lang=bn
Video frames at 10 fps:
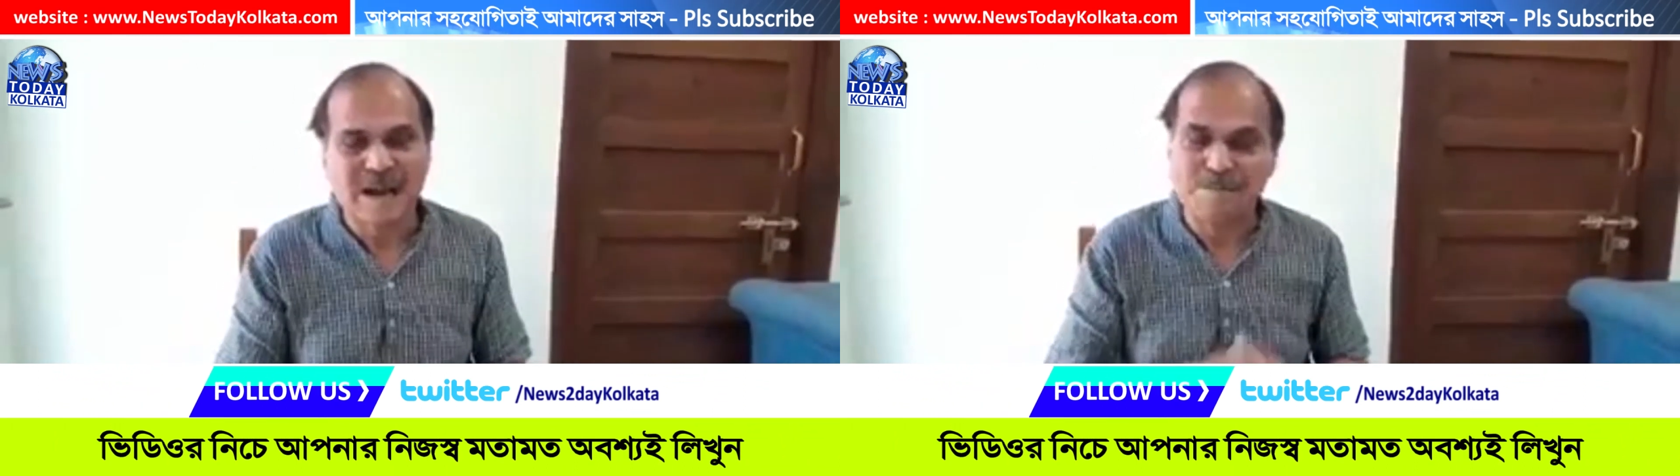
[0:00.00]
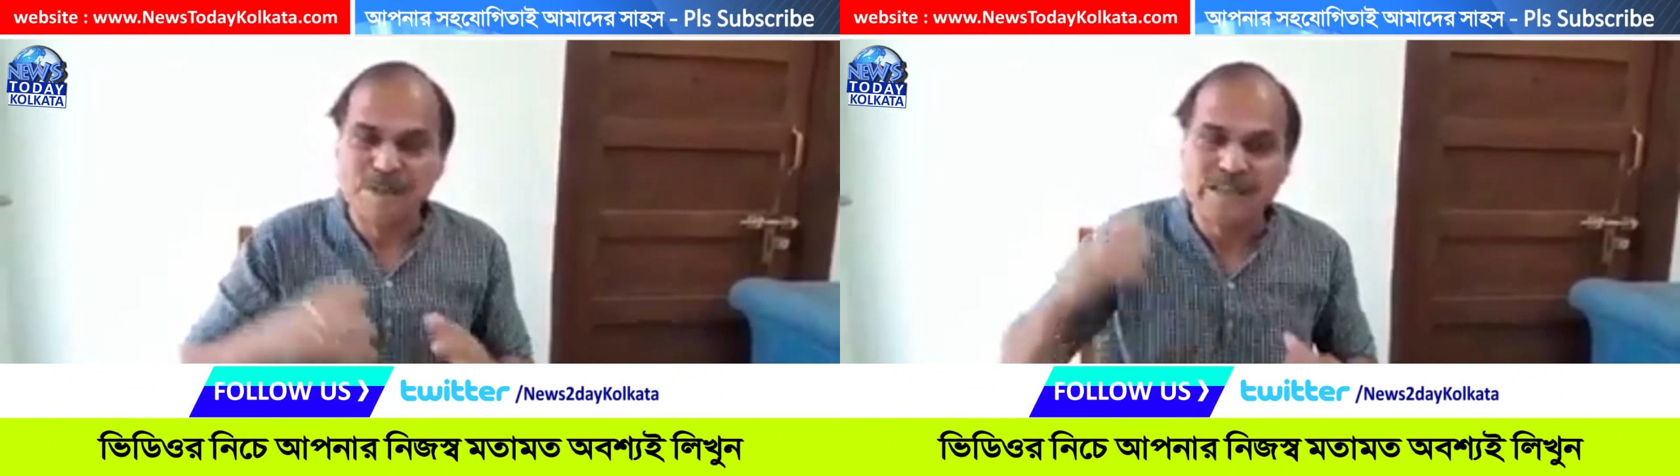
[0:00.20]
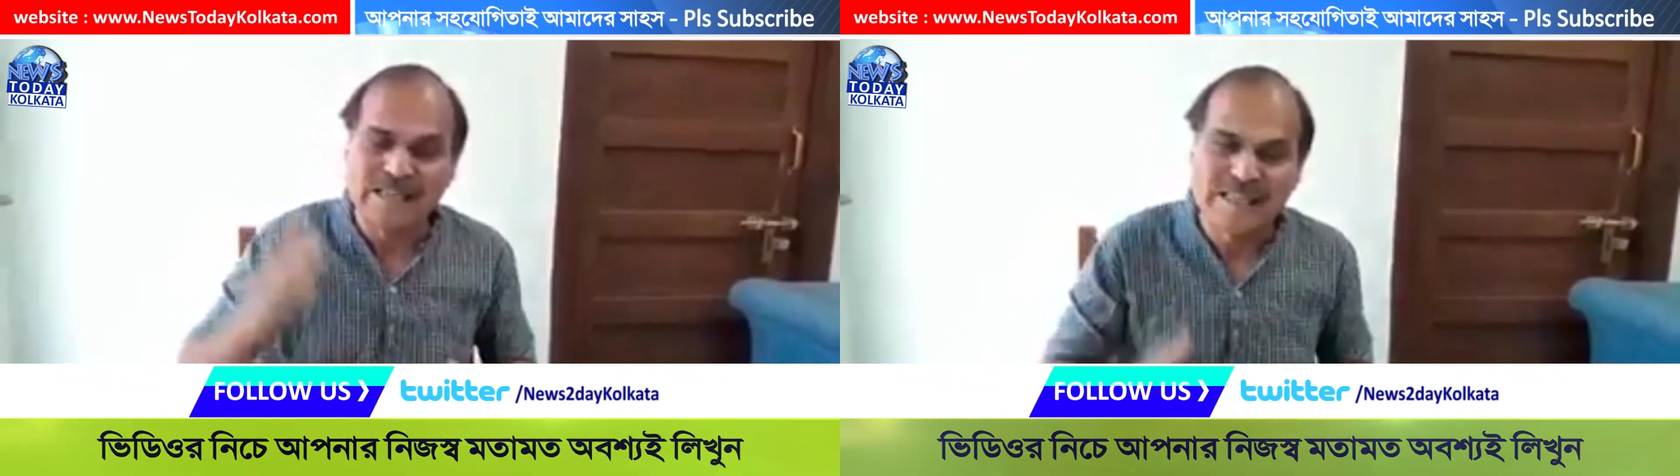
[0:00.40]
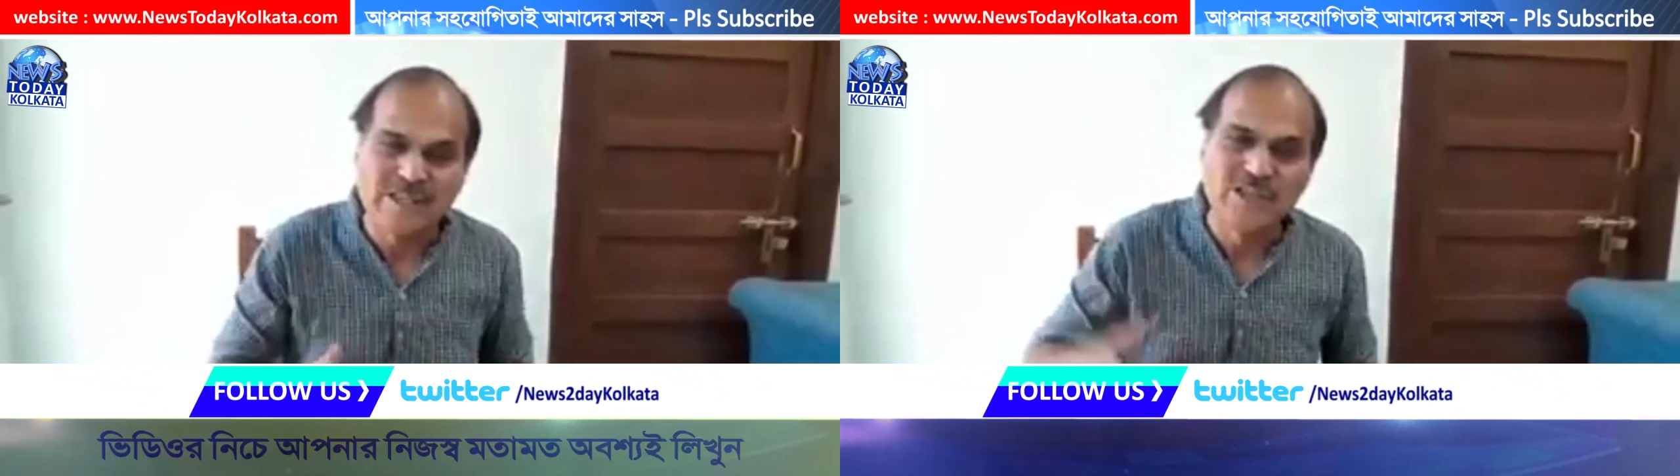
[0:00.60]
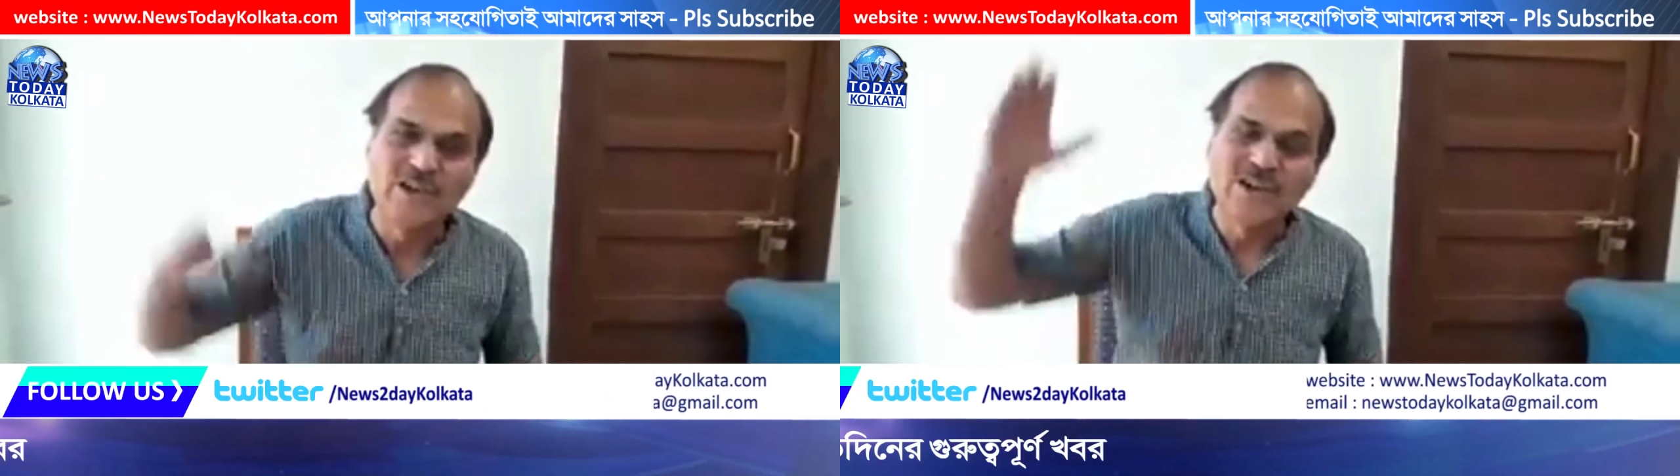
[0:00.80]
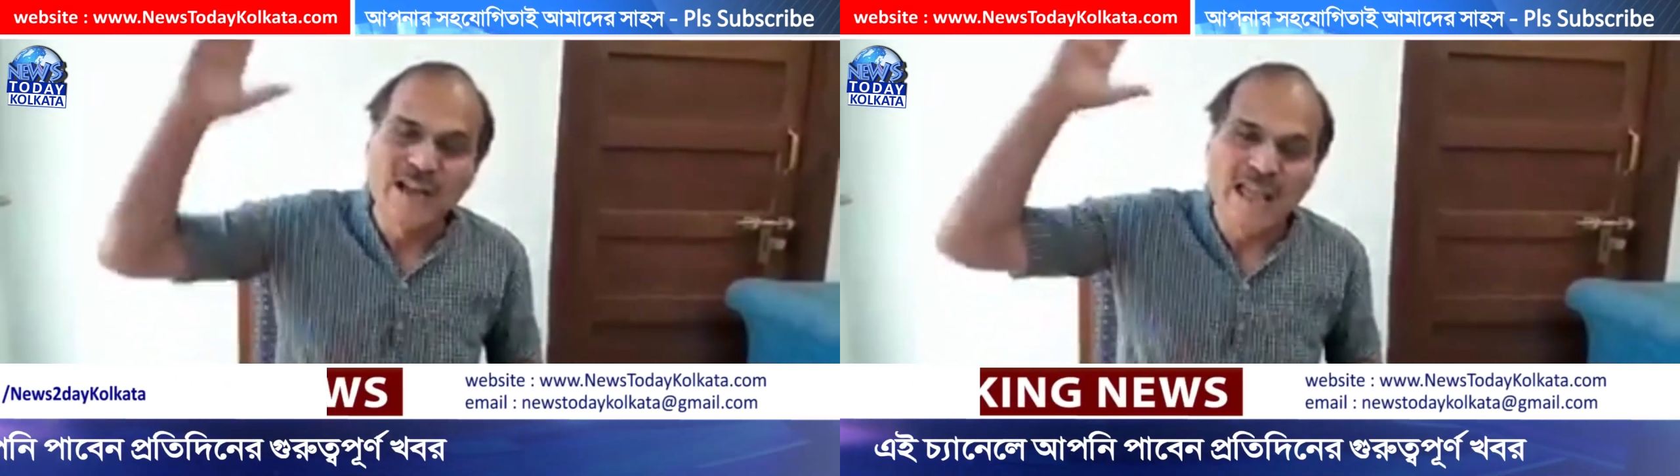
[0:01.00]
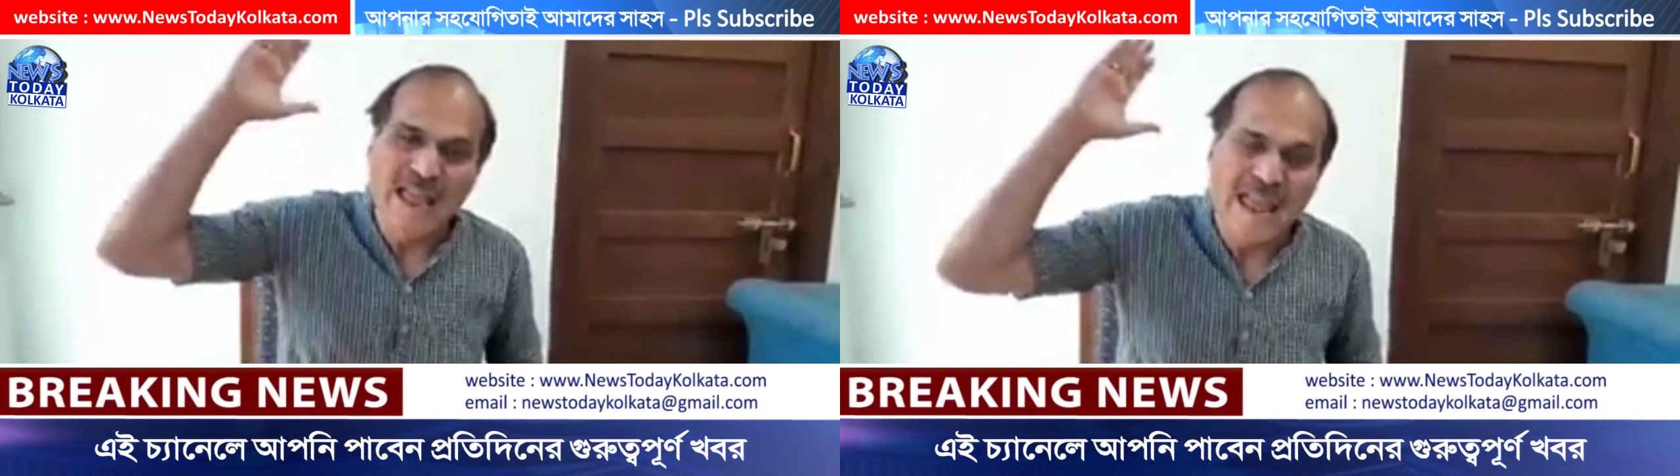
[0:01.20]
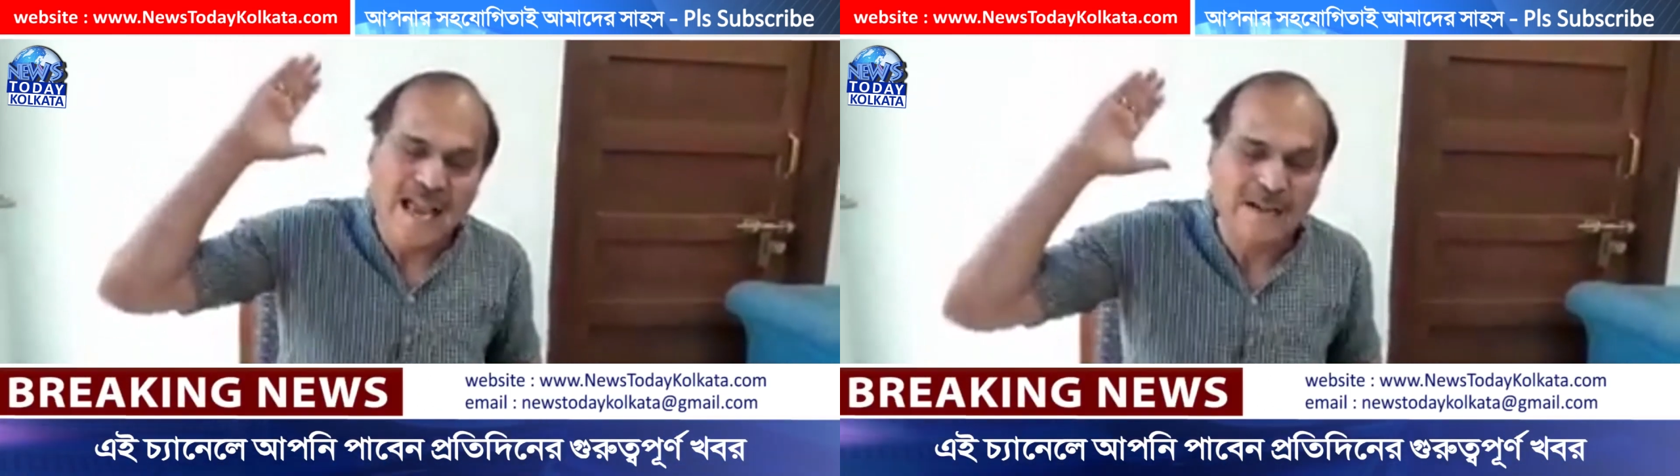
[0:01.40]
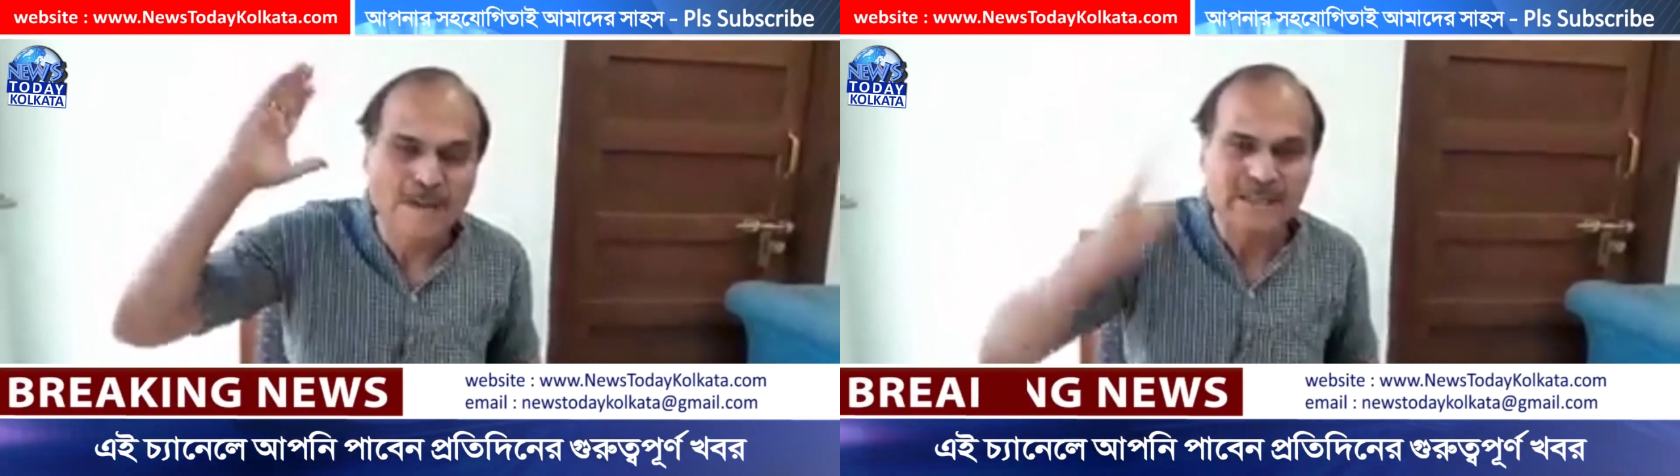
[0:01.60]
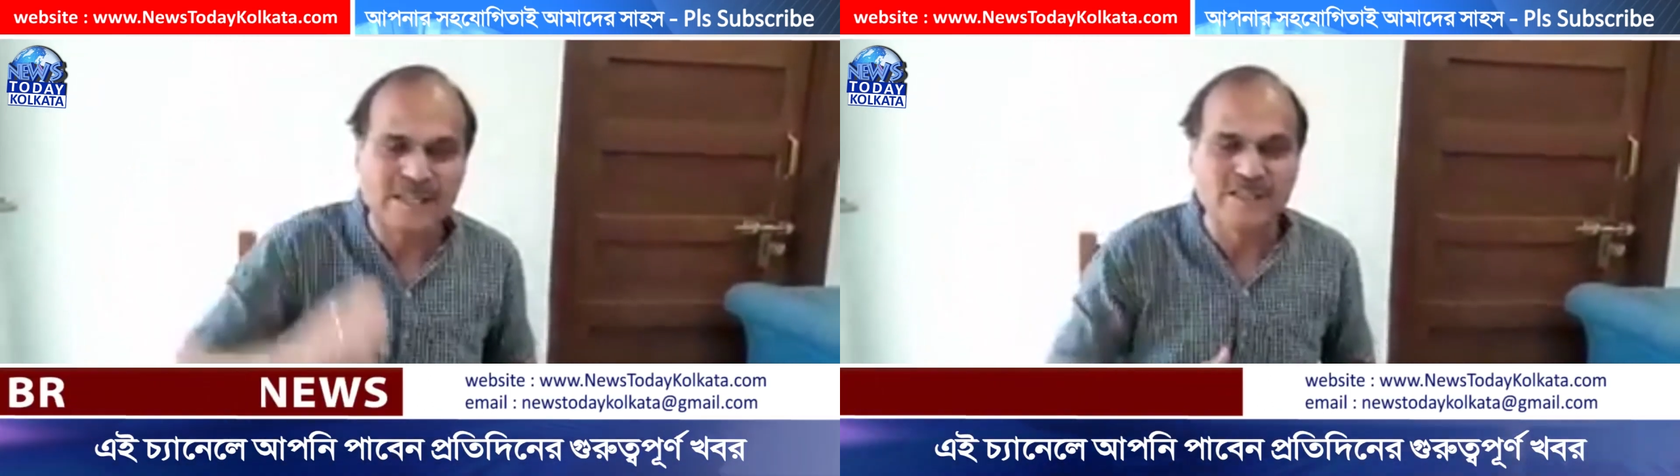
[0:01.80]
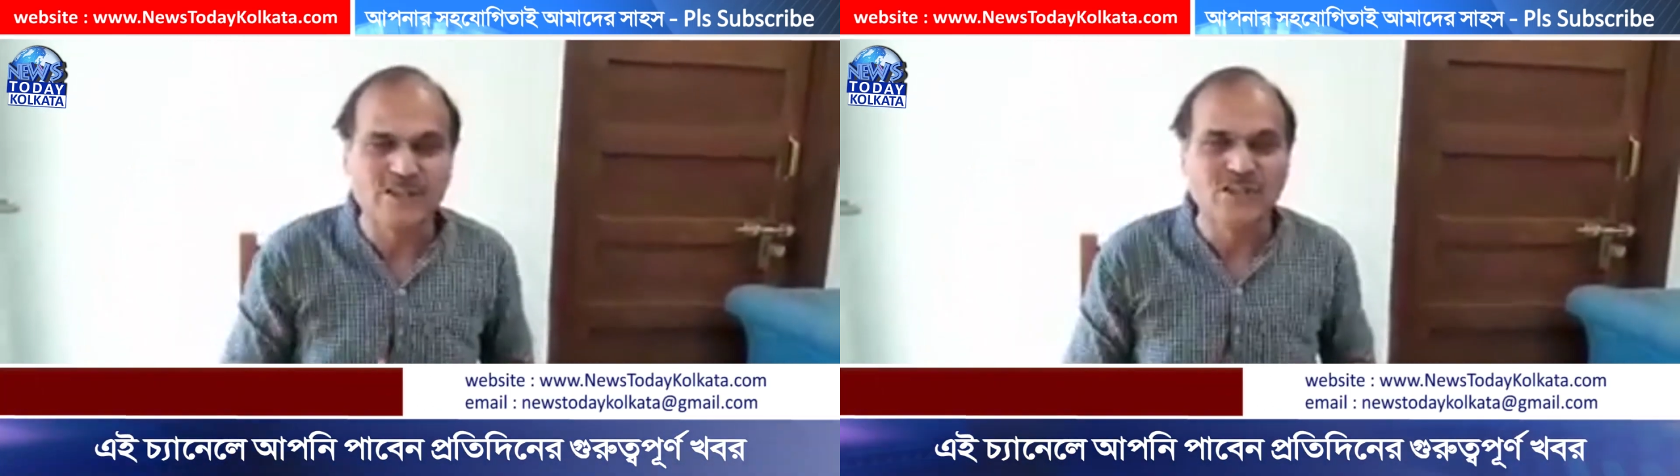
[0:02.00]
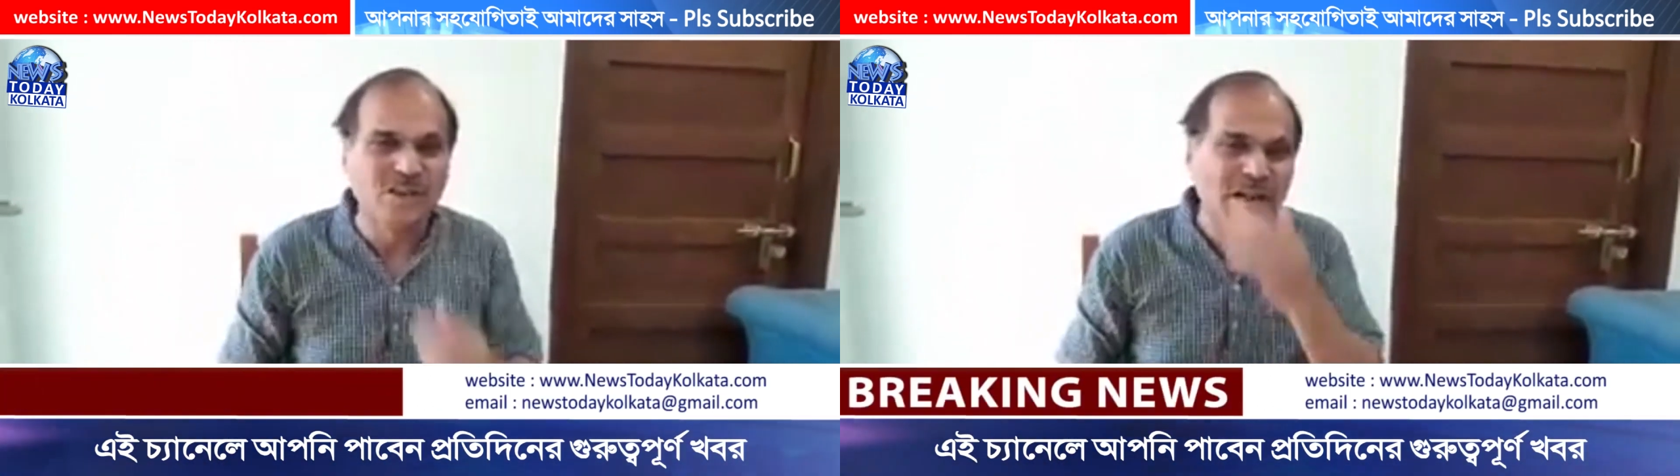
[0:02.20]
আপনি তাদের জন্য এক মাসের জন্য